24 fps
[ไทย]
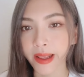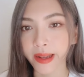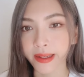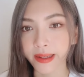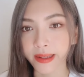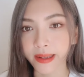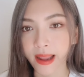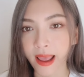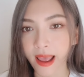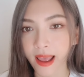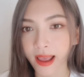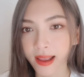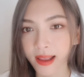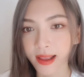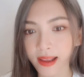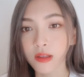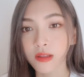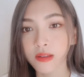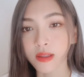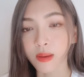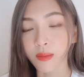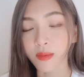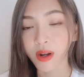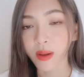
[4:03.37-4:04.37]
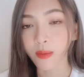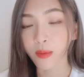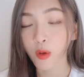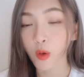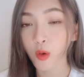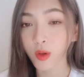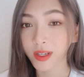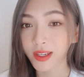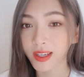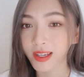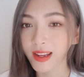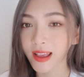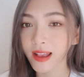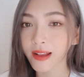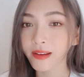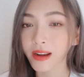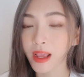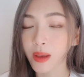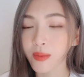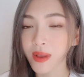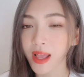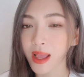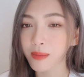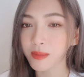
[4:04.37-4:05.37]
จนะสำหรับคนที่ได้
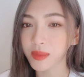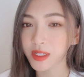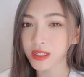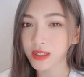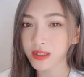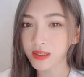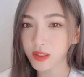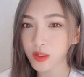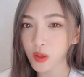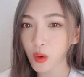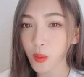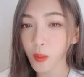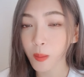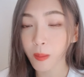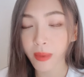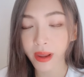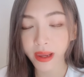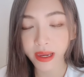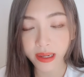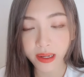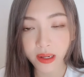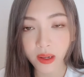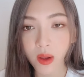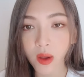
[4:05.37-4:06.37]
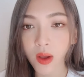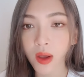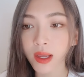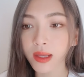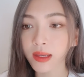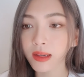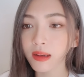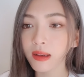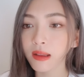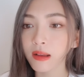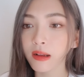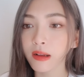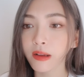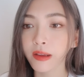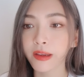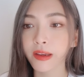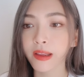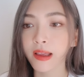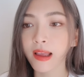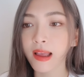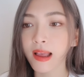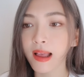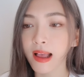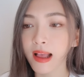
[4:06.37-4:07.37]
รับคำชื่นชมไม่น้อยเลย
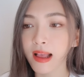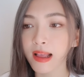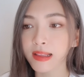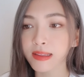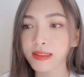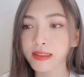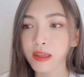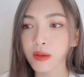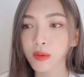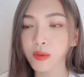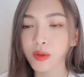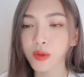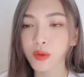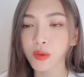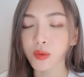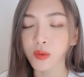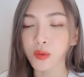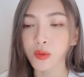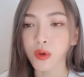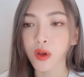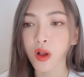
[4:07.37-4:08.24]
นะคะ เจ้าหนู